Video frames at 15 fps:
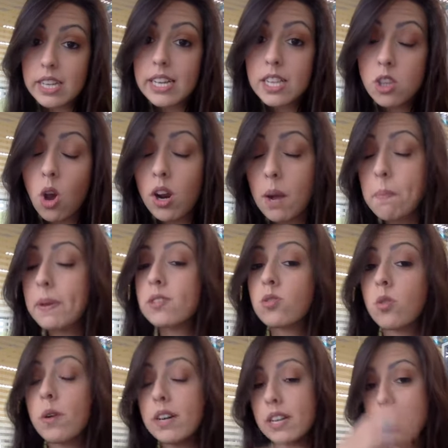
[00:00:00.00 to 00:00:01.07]
e toca a
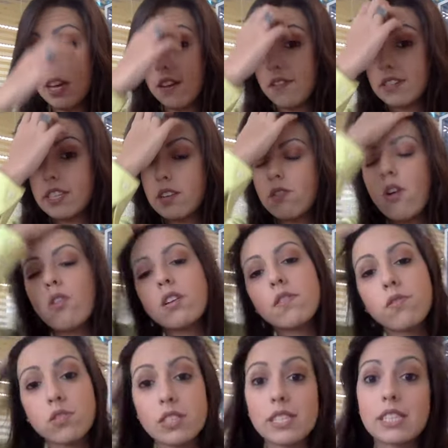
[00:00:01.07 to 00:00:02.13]
pessoa fazendo algo
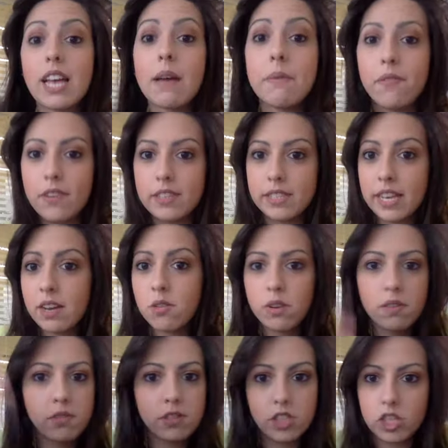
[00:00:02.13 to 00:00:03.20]
que você saiba fazer ou
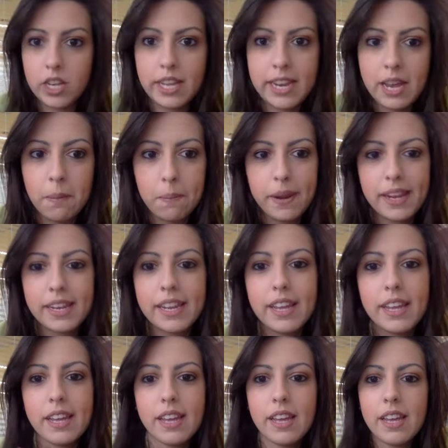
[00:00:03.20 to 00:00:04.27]
que você já queria
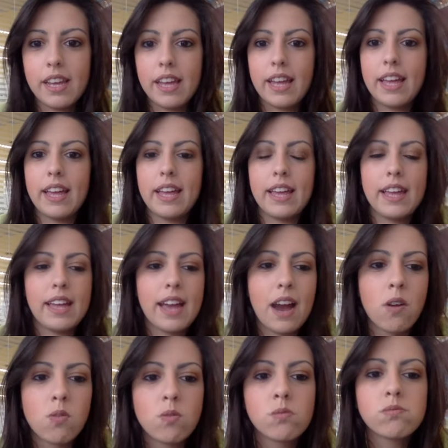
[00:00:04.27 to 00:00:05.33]
aprender é, há
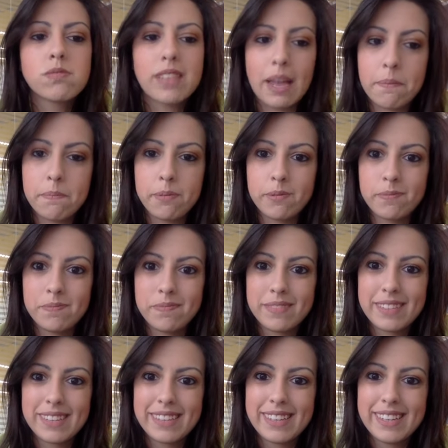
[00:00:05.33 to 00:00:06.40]
algum tempo.
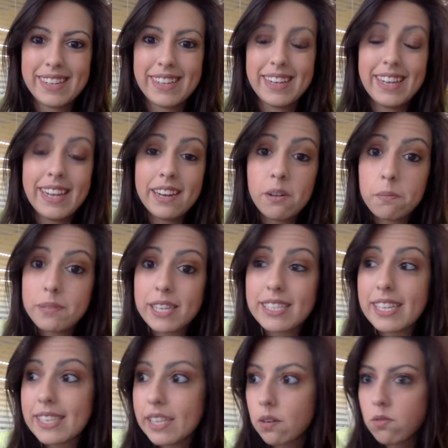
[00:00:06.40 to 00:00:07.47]
E não precisa
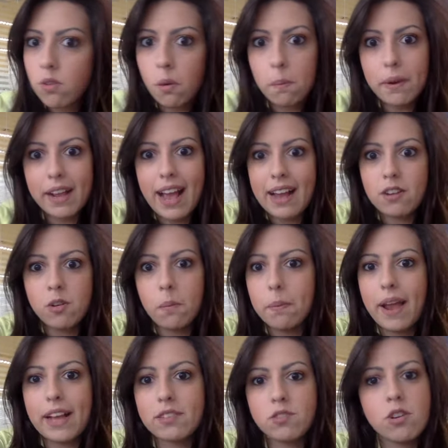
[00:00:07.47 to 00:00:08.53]
ser tão
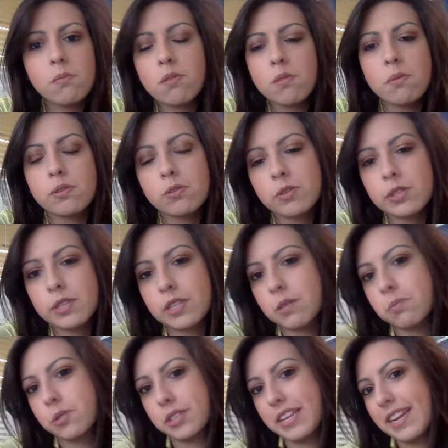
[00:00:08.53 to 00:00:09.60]
complexo como algumas coisas que
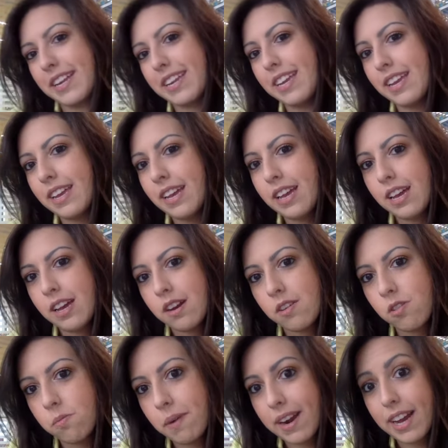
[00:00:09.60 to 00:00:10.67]
eu mostrei aqui.
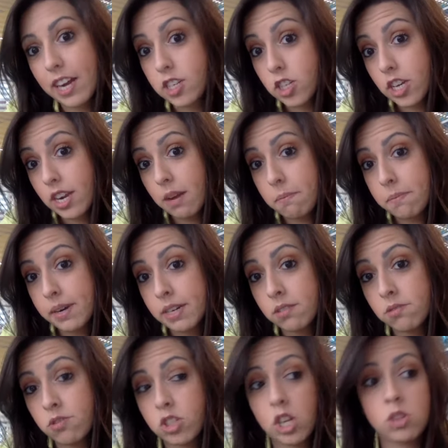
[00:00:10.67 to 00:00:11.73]
Uma cartinha à
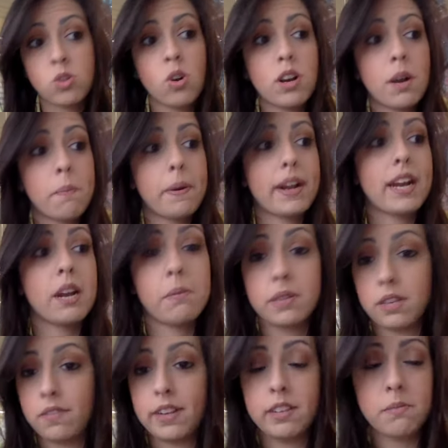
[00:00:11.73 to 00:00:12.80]
mão já toca pra caramba. Eu
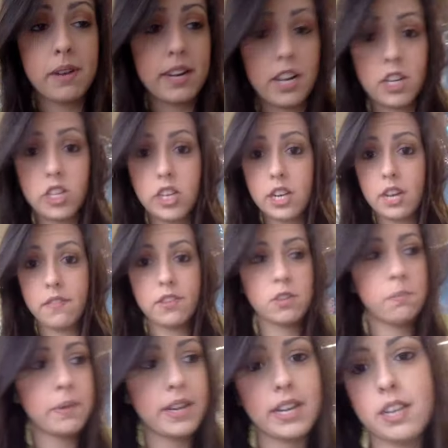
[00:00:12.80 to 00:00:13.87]
tava lendo uma cartinha,
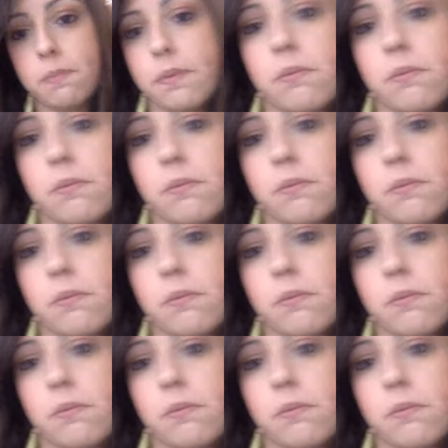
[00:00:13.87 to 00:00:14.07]
deixa eu pegar aqui